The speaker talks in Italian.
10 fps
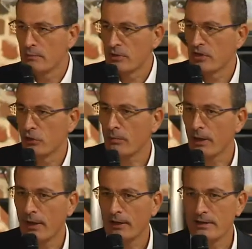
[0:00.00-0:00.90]
se noi
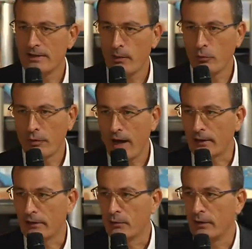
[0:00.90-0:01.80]
banalizziamo un
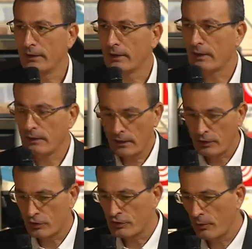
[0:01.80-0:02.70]
attimo l'internet delle
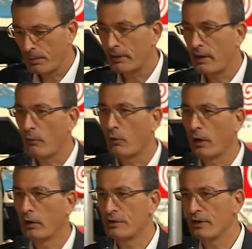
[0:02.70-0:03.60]
cose, noi prendiamo
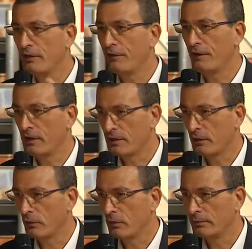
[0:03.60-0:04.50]
qualcosa di
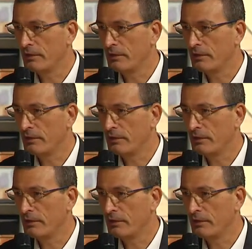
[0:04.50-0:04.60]
fisico,